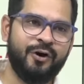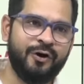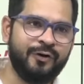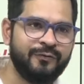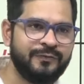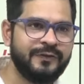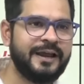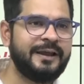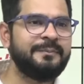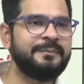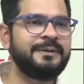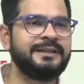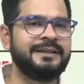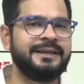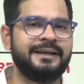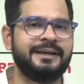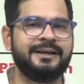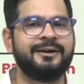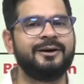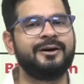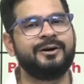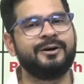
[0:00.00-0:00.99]
ऑफलाइन भी
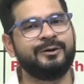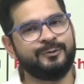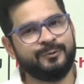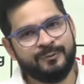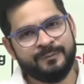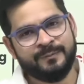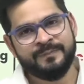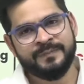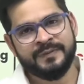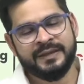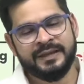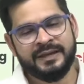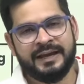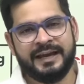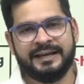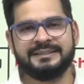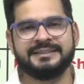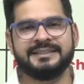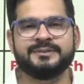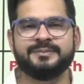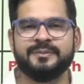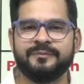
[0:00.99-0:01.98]
देख रहा हूँ
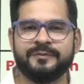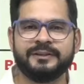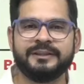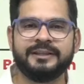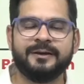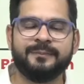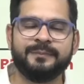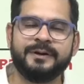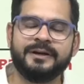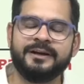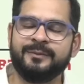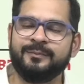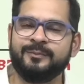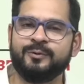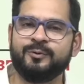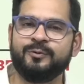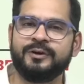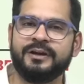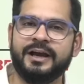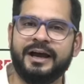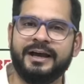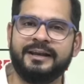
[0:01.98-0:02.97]
एस विद्यापीठ हम
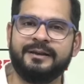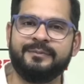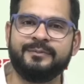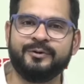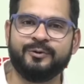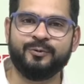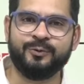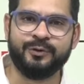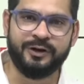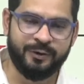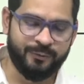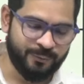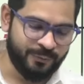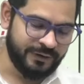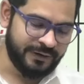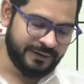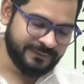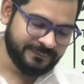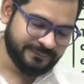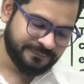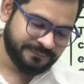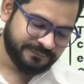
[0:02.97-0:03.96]
लोगों ने हाल ही में खोला हुआ
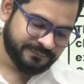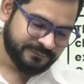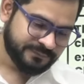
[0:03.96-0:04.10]
है